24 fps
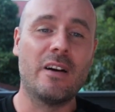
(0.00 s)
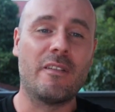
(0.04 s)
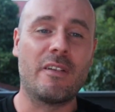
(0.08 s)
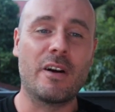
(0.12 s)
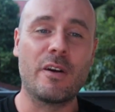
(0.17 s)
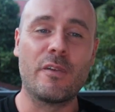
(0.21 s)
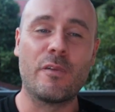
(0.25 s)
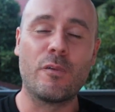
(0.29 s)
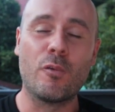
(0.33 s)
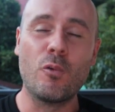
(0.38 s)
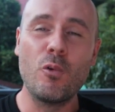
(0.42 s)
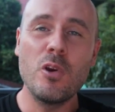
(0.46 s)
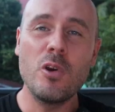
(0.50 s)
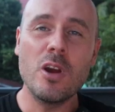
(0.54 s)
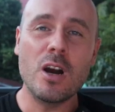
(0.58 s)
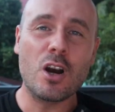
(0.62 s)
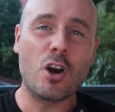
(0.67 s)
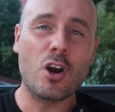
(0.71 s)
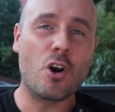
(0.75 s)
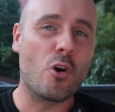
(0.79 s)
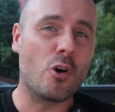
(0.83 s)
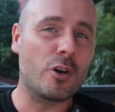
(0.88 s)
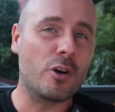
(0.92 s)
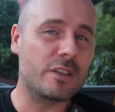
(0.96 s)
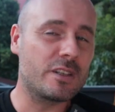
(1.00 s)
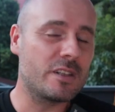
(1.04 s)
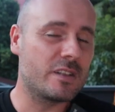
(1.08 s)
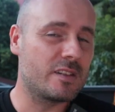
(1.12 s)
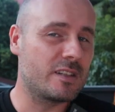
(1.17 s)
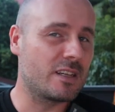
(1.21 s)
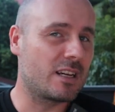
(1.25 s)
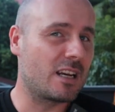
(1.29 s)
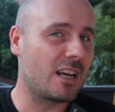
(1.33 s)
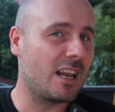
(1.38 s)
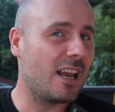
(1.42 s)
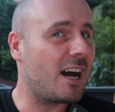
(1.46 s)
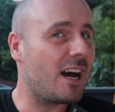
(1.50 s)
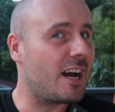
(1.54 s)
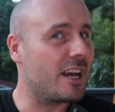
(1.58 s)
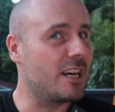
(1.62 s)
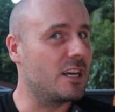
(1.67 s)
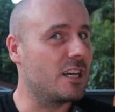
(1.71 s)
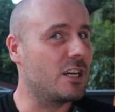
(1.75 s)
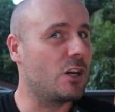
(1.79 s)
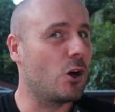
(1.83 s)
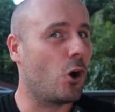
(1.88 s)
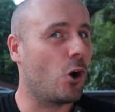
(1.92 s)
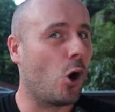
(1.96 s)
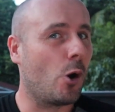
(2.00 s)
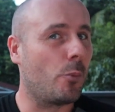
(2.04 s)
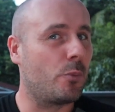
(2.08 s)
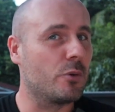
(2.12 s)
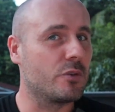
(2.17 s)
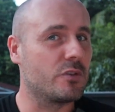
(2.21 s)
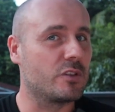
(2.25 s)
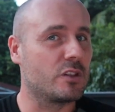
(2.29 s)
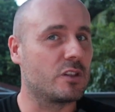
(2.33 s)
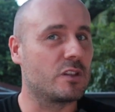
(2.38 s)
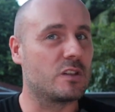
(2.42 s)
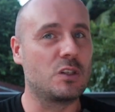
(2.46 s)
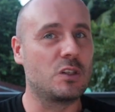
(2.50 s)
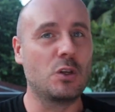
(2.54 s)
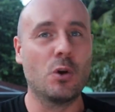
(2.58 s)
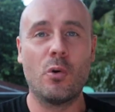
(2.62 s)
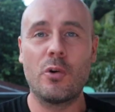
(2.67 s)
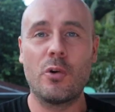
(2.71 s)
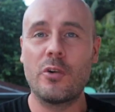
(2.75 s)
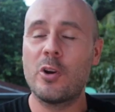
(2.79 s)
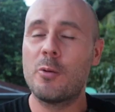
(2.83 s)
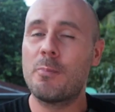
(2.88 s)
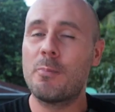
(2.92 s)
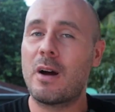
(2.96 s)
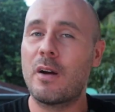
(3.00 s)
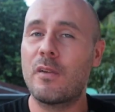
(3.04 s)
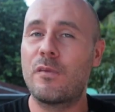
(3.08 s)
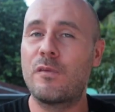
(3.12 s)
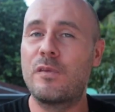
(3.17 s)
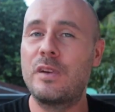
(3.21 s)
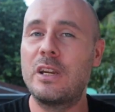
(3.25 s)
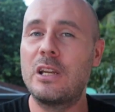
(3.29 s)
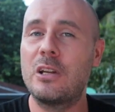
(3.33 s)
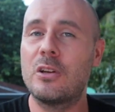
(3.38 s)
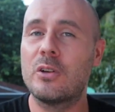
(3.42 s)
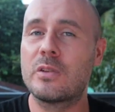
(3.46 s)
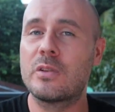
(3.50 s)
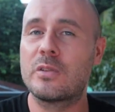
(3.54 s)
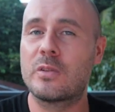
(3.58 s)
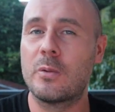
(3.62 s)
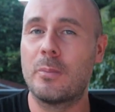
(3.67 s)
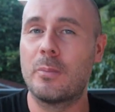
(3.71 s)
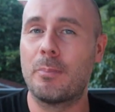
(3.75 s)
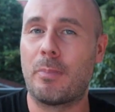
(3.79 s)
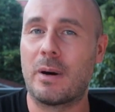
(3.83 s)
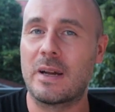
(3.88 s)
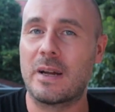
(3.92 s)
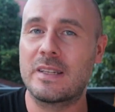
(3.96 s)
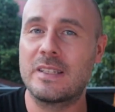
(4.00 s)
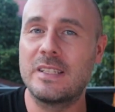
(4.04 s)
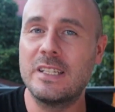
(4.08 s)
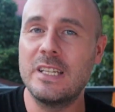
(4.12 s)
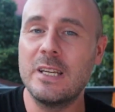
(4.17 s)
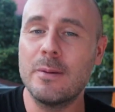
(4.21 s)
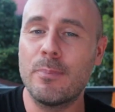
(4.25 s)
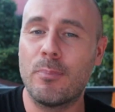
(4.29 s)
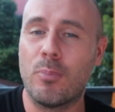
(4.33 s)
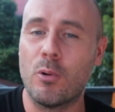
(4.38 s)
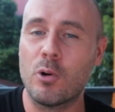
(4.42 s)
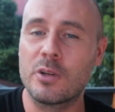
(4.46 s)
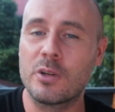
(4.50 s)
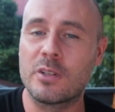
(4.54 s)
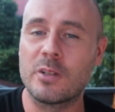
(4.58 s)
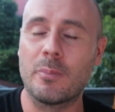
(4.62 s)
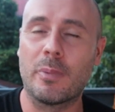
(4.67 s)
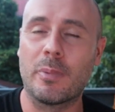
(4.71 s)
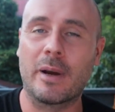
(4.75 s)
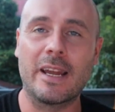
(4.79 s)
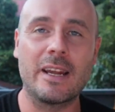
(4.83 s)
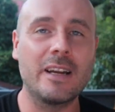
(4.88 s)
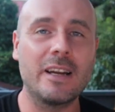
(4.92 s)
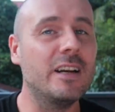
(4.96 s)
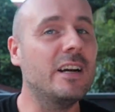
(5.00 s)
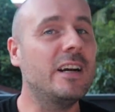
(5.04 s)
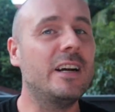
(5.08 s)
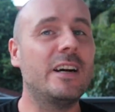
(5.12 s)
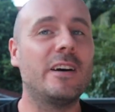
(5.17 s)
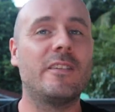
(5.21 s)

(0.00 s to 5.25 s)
Weil früher konnten sie klar in der Opposition immer viele Sympathiepunkte bringen,